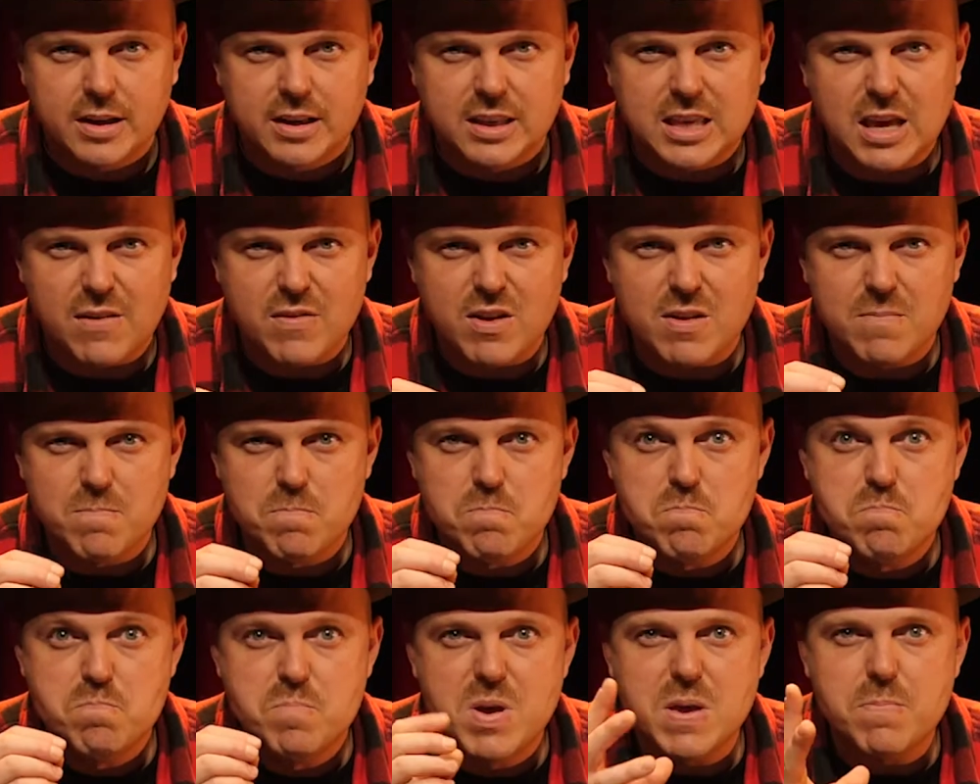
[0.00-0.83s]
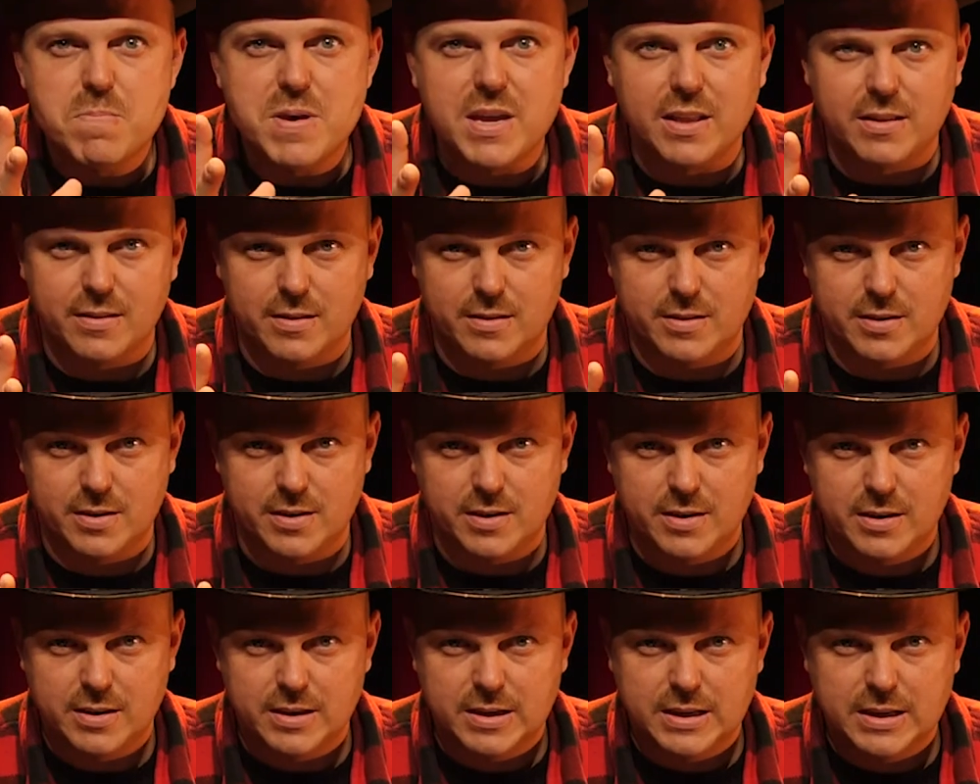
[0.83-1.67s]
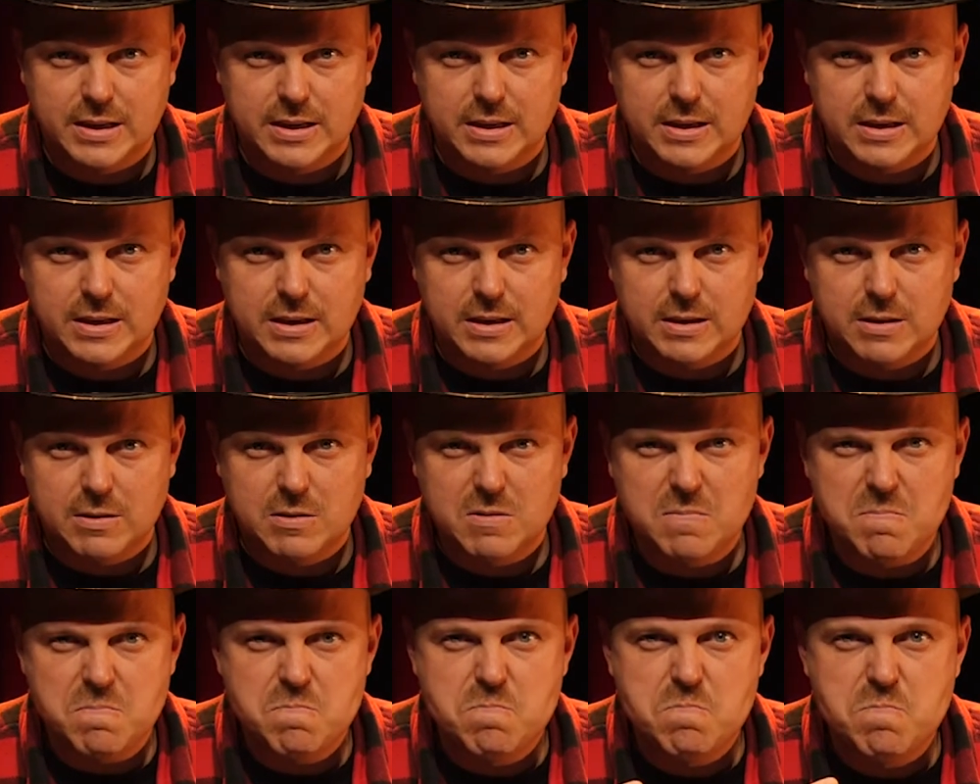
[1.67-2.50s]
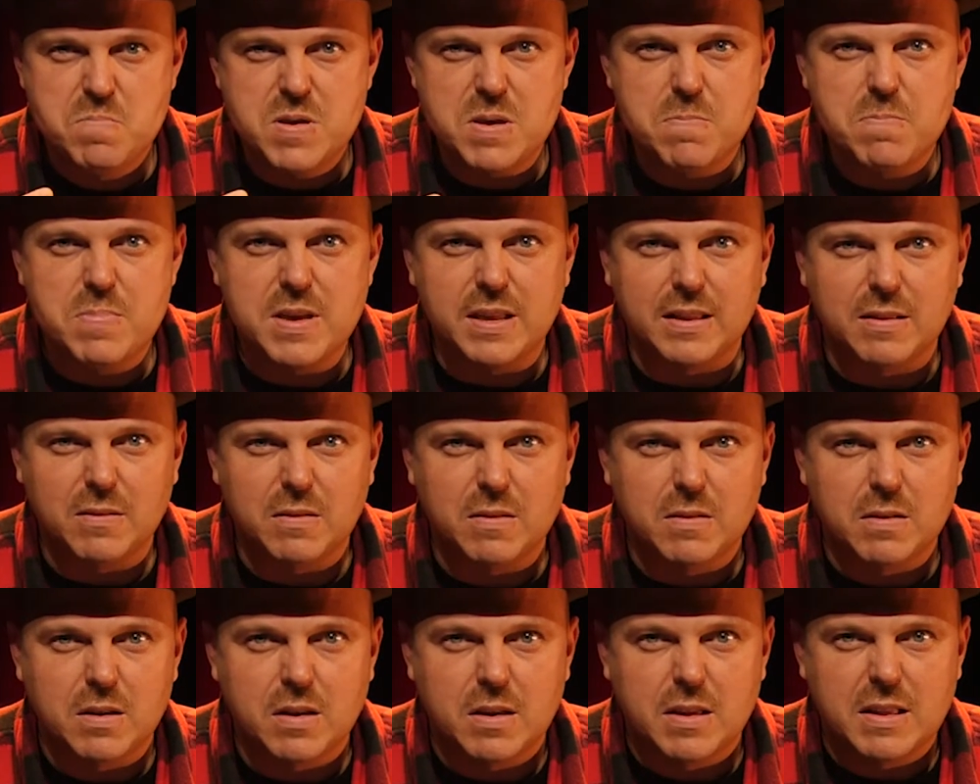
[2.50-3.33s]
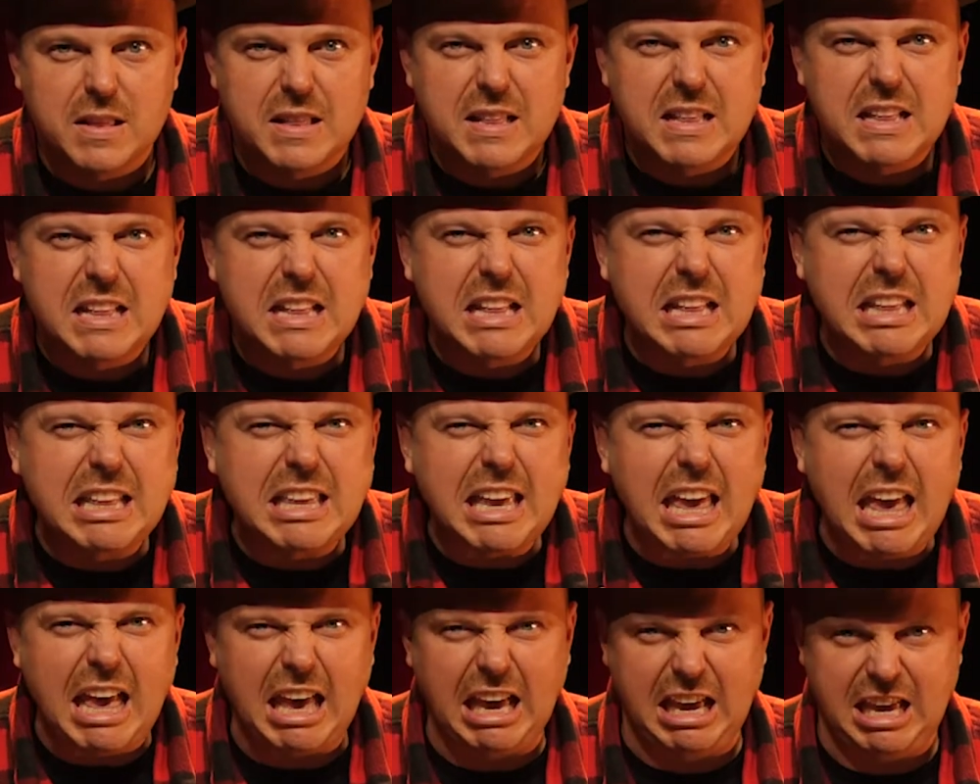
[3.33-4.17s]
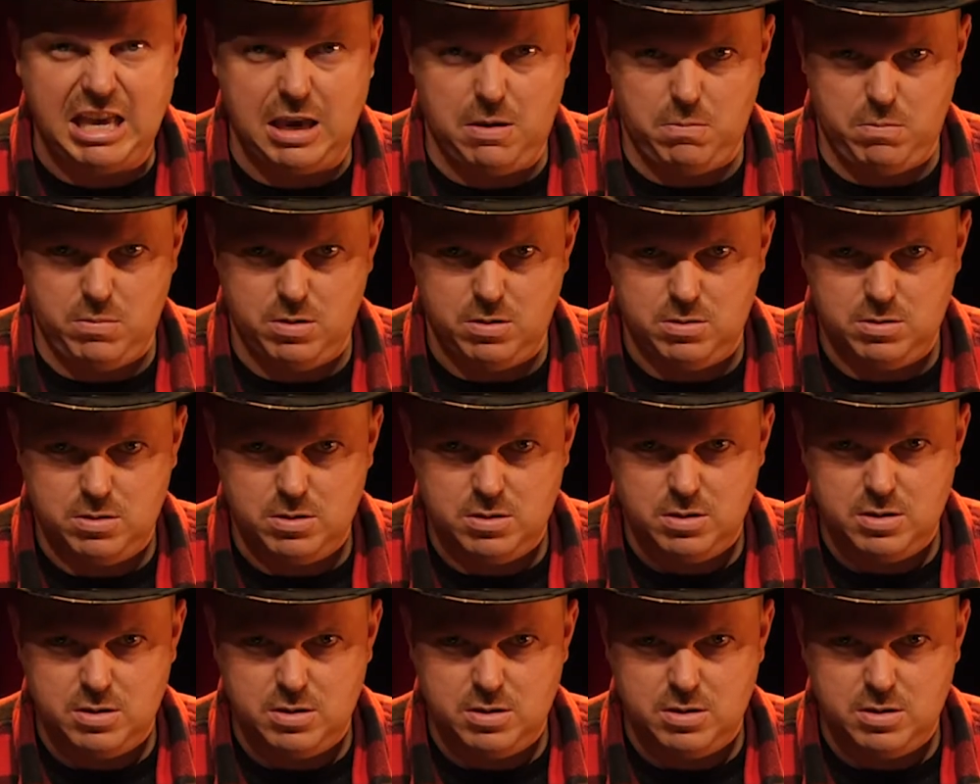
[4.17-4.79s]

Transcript: qu'il y avait une bibite, une bibite terrible